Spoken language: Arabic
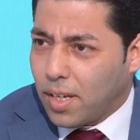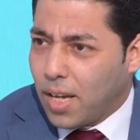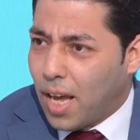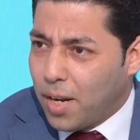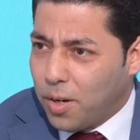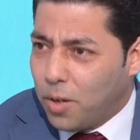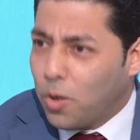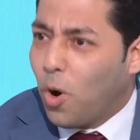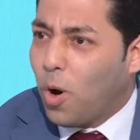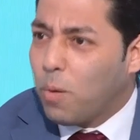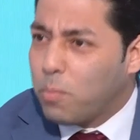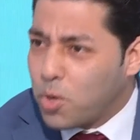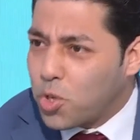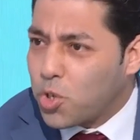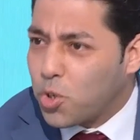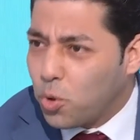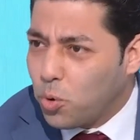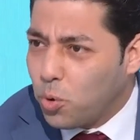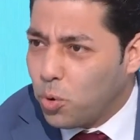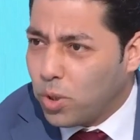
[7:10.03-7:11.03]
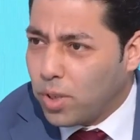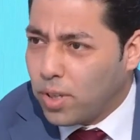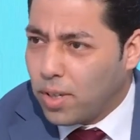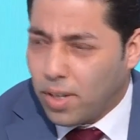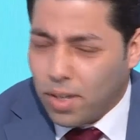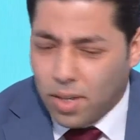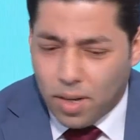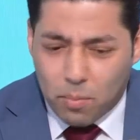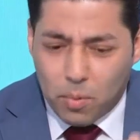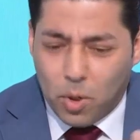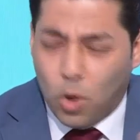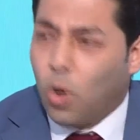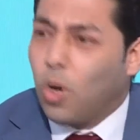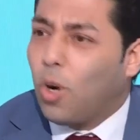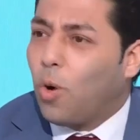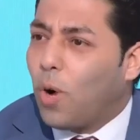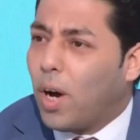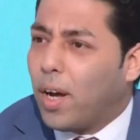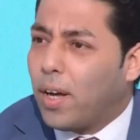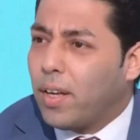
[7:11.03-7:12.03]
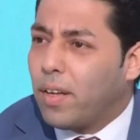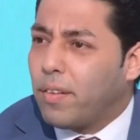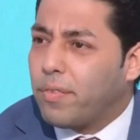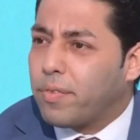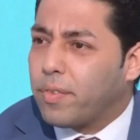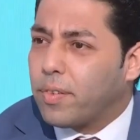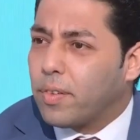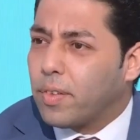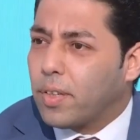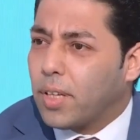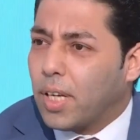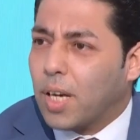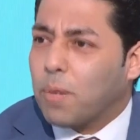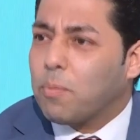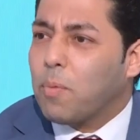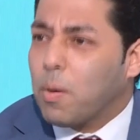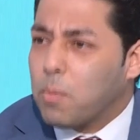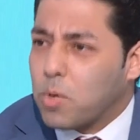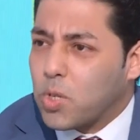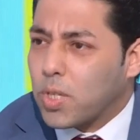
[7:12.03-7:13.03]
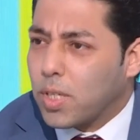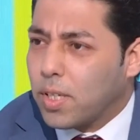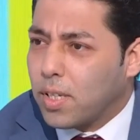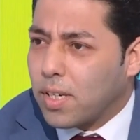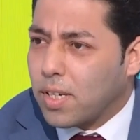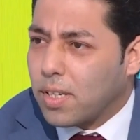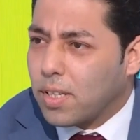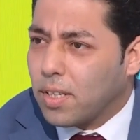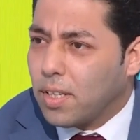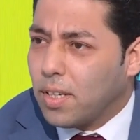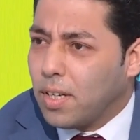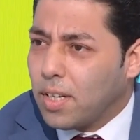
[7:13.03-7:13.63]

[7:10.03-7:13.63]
يعني نوع من الجنون صحيح بنقول له وقف هيك ما بصير